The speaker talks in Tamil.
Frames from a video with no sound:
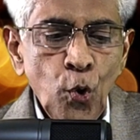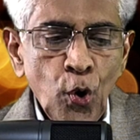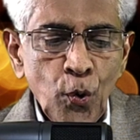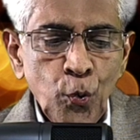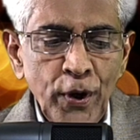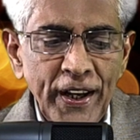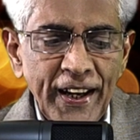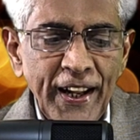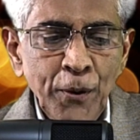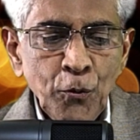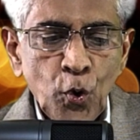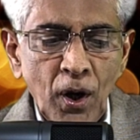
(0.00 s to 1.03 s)
ஓர்
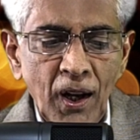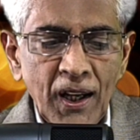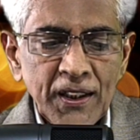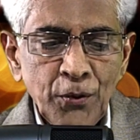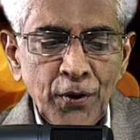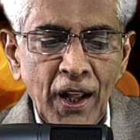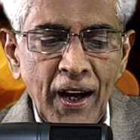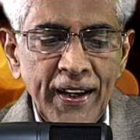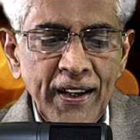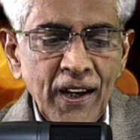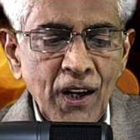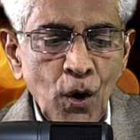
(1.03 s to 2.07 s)
உயிரையும் கொல்லாதவனாய்